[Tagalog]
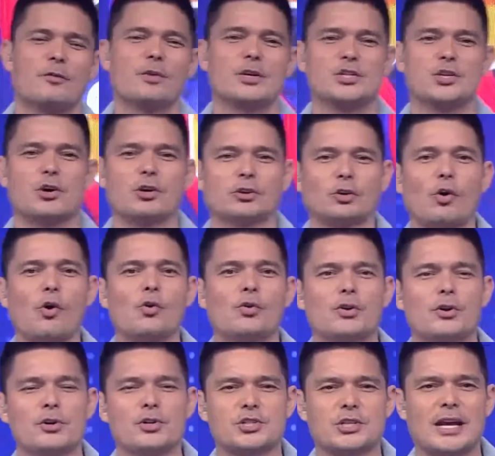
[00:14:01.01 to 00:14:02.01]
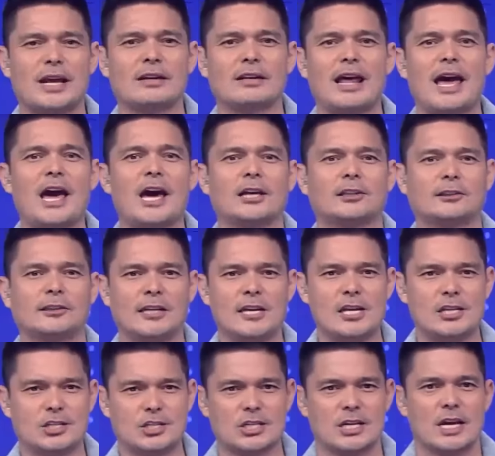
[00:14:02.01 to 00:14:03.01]
resort owners, and
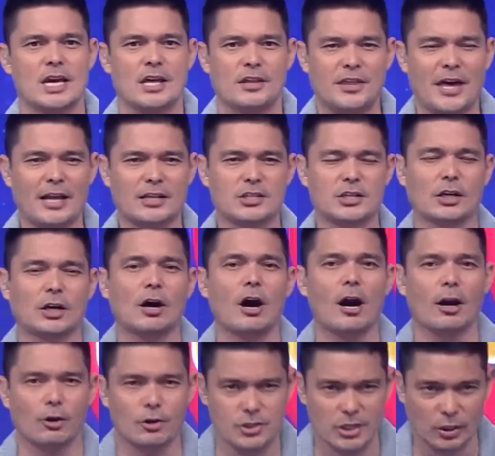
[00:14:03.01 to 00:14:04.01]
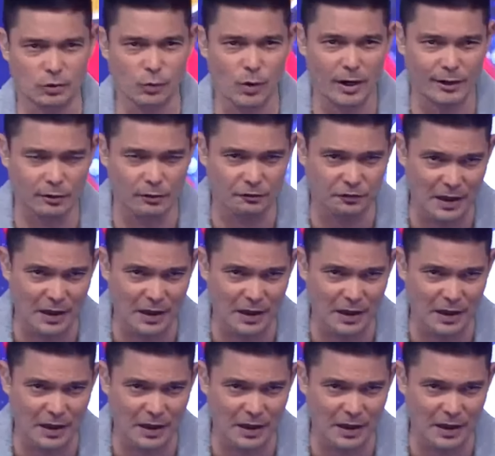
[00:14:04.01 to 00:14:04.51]
athletes. That's the Carlos Eduardo